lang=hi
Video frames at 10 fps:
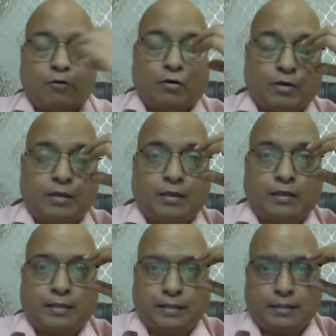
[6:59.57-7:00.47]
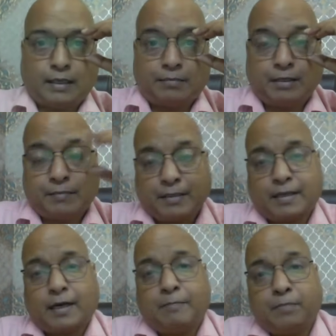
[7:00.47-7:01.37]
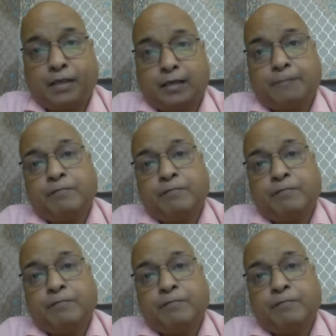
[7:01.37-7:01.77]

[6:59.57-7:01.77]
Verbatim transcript: और इंडिया भी अपने काम में है